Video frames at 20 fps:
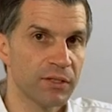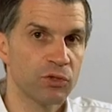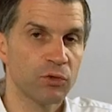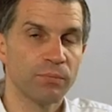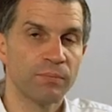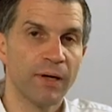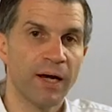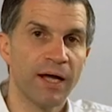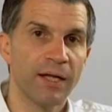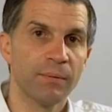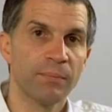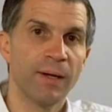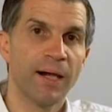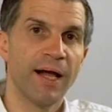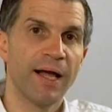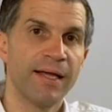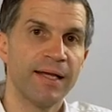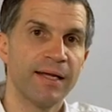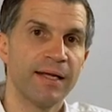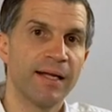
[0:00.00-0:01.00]
zum Baden mal
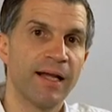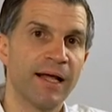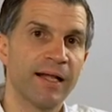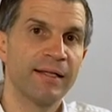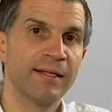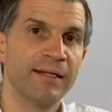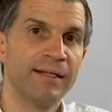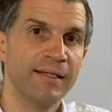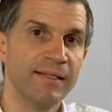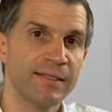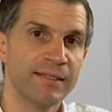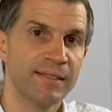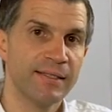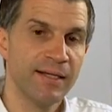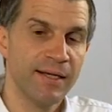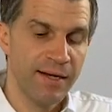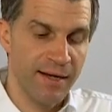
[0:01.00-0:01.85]
eingeladen ist,